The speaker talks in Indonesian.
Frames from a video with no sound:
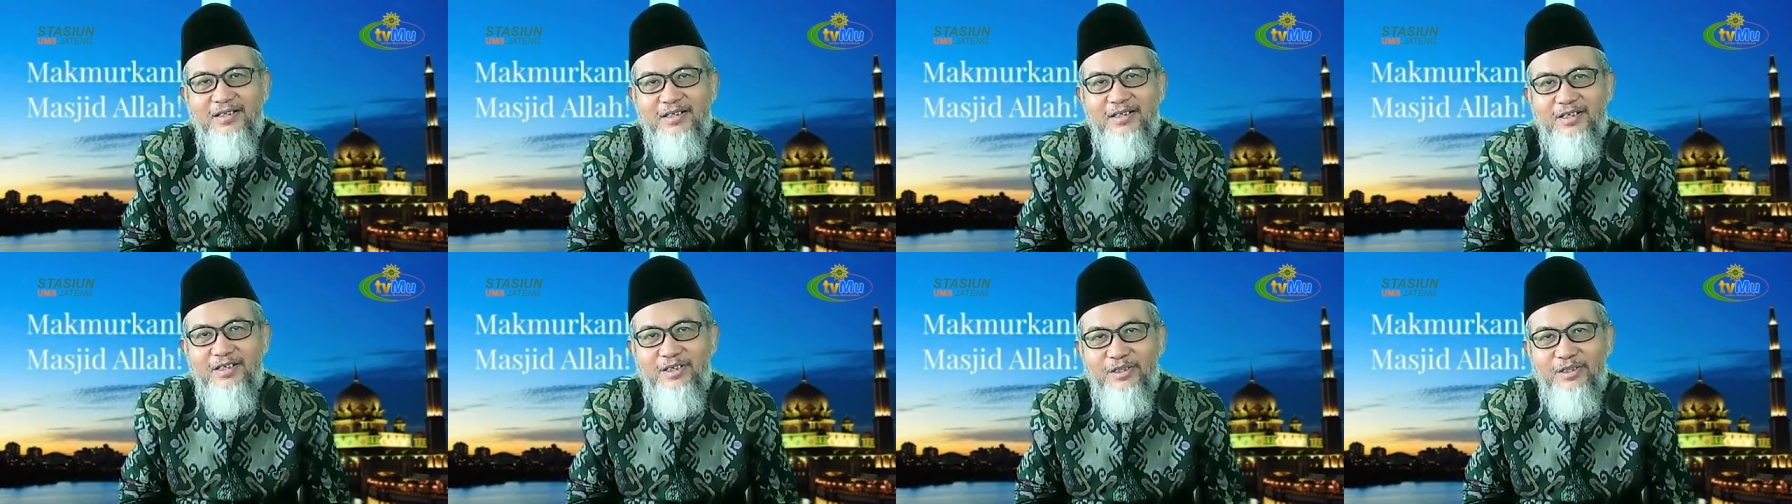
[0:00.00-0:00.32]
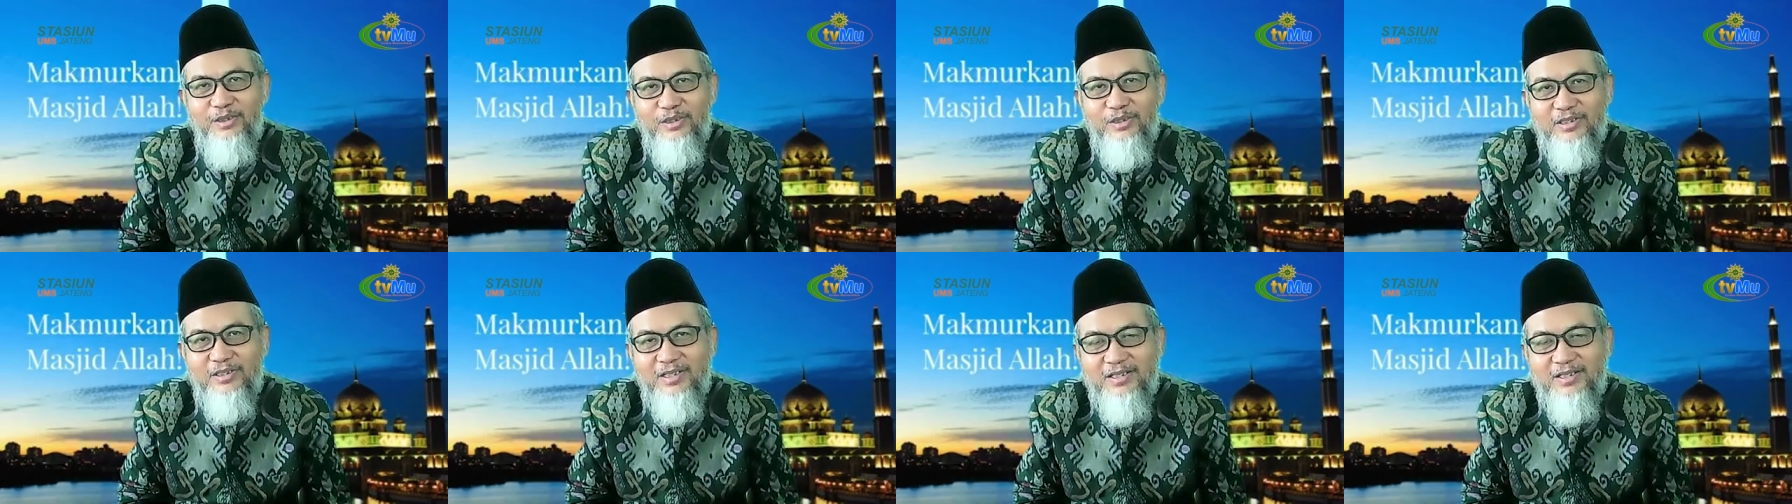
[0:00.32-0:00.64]

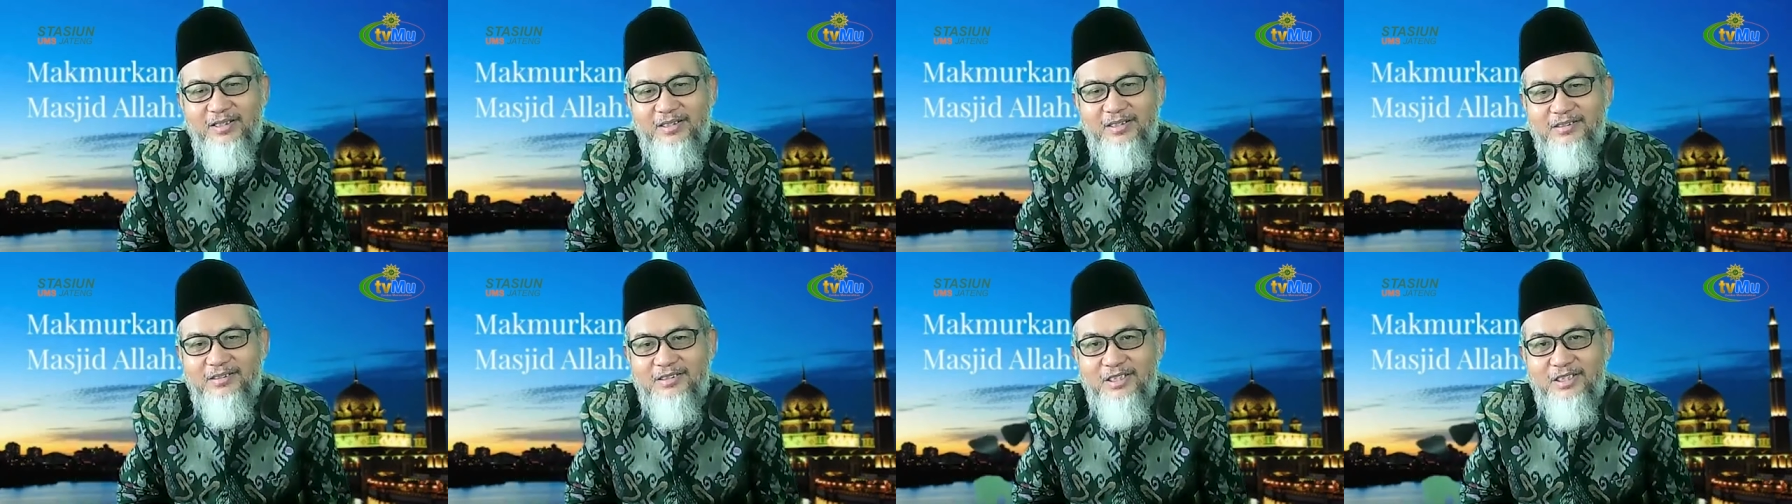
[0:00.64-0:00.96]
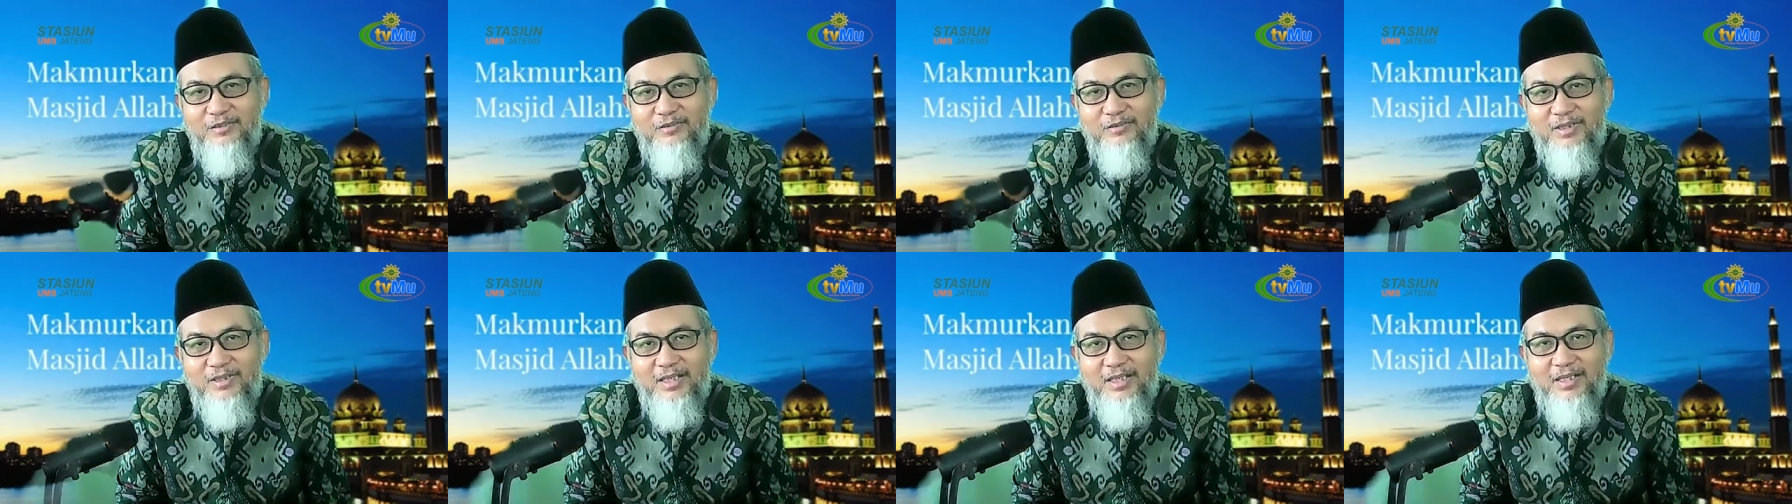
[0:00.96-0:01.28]
gelo dan
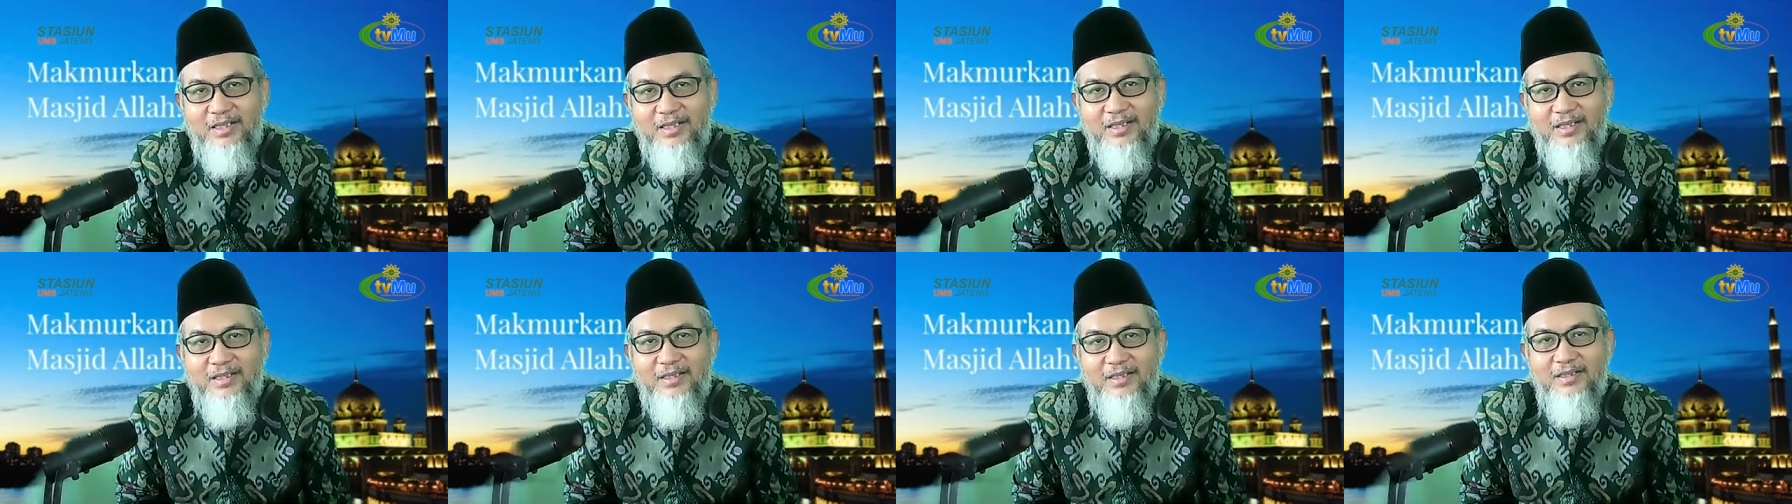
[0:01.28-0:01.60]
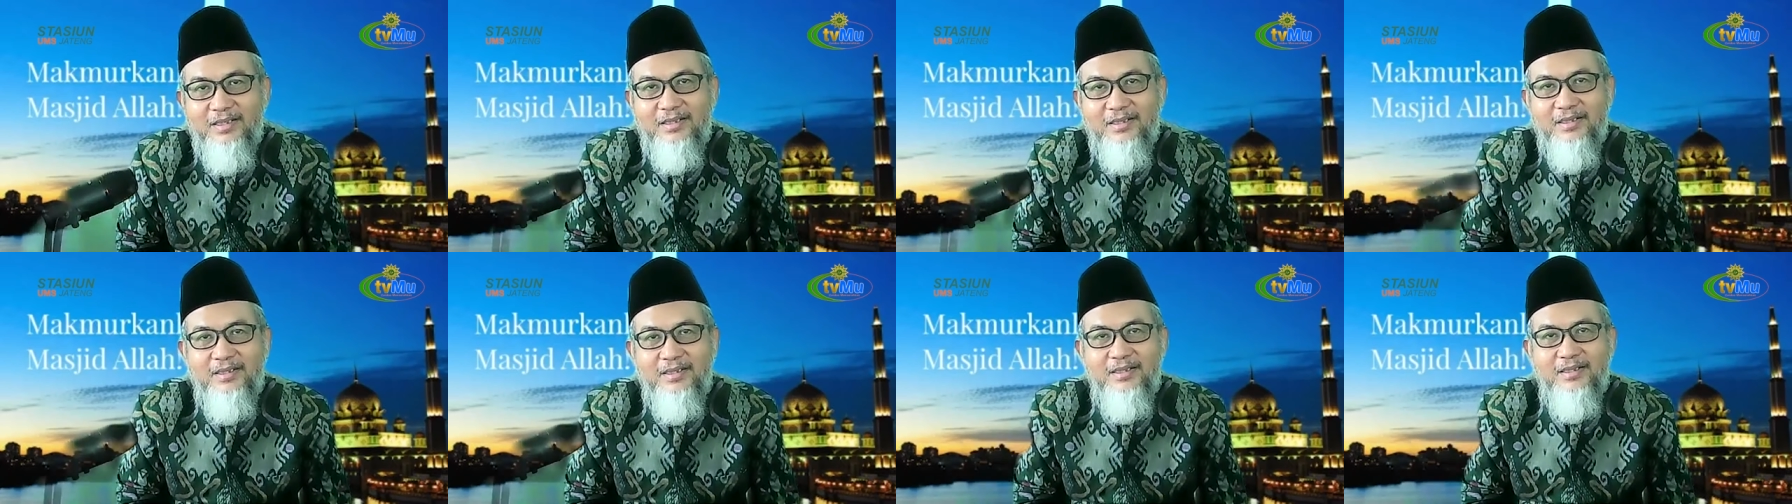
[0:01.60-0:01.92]
kecewa
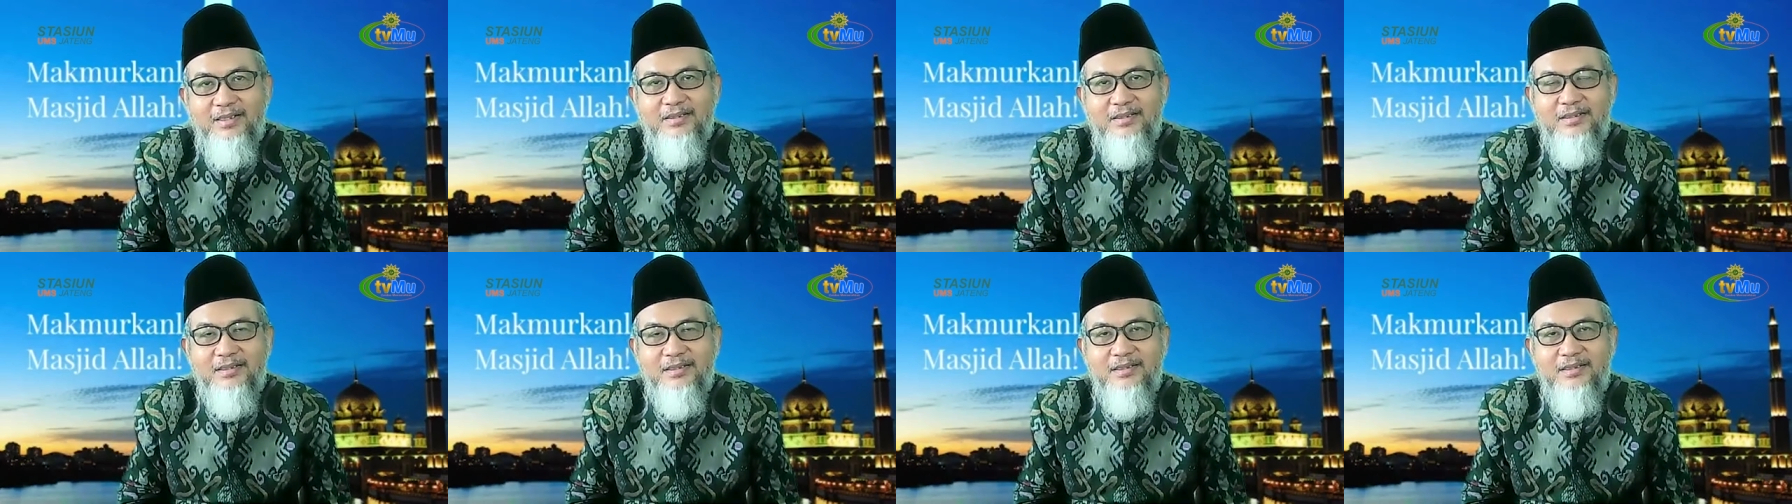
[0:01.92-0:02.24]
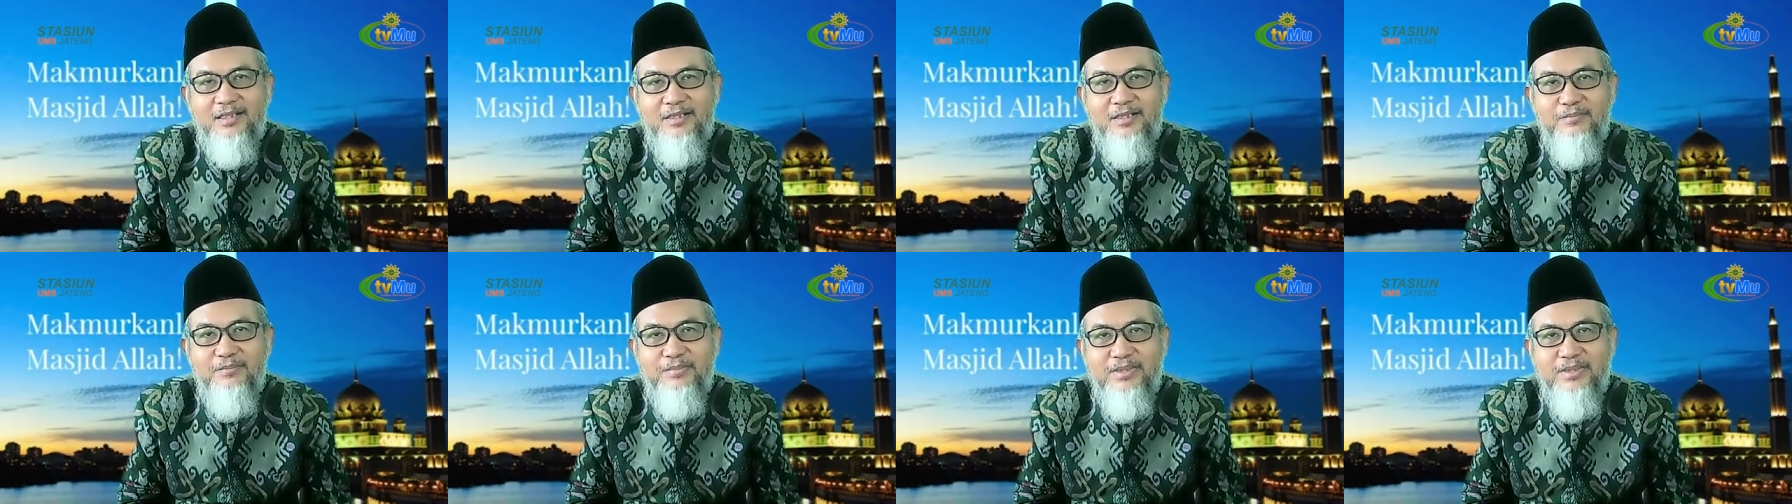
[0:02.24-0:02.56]

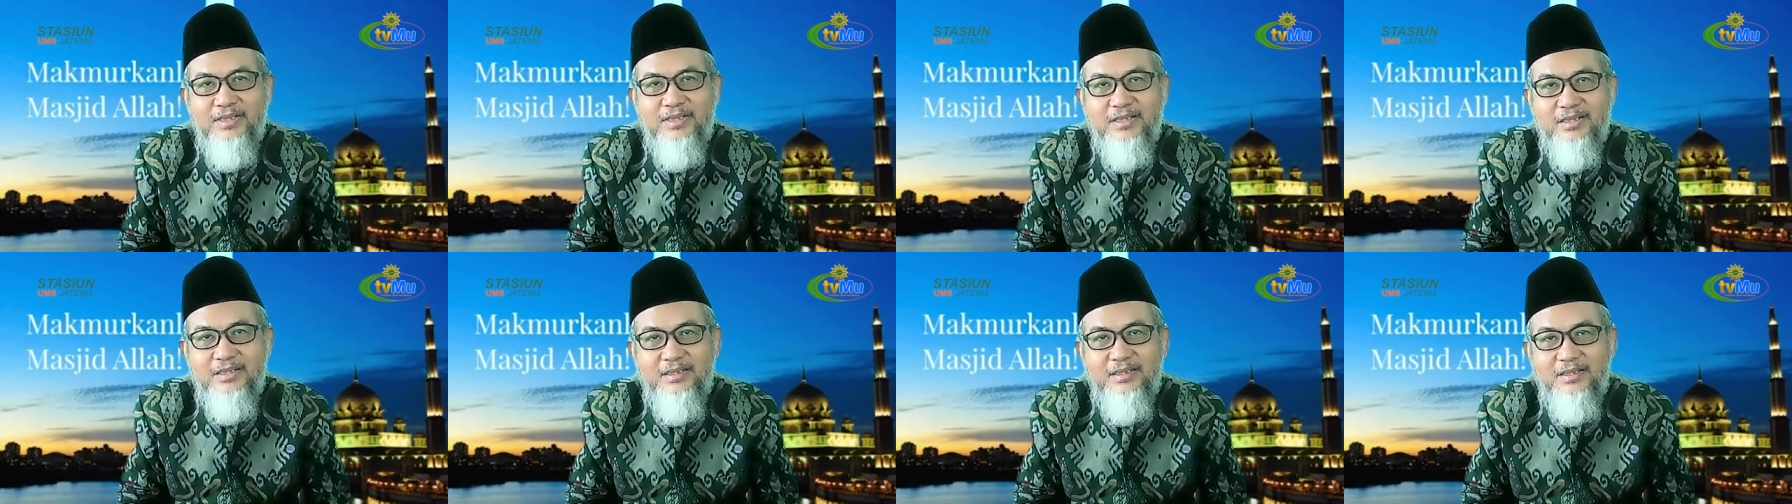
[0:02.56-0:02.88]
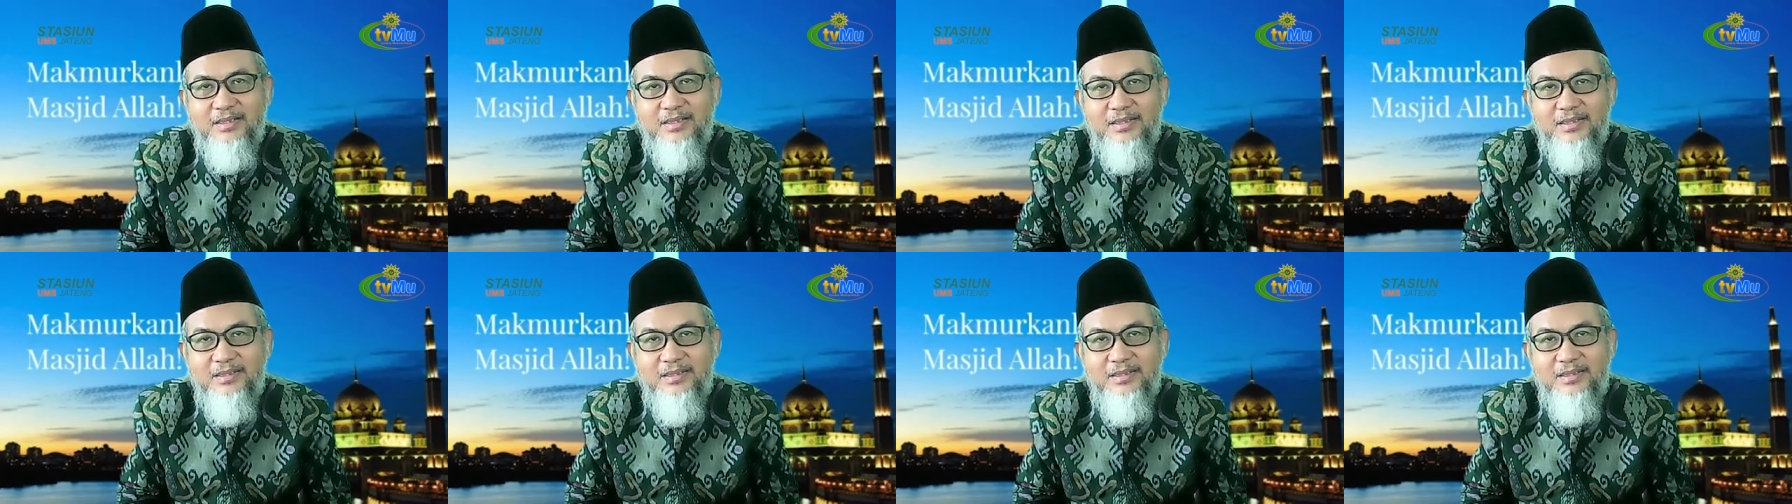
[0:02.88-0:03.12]
tetapi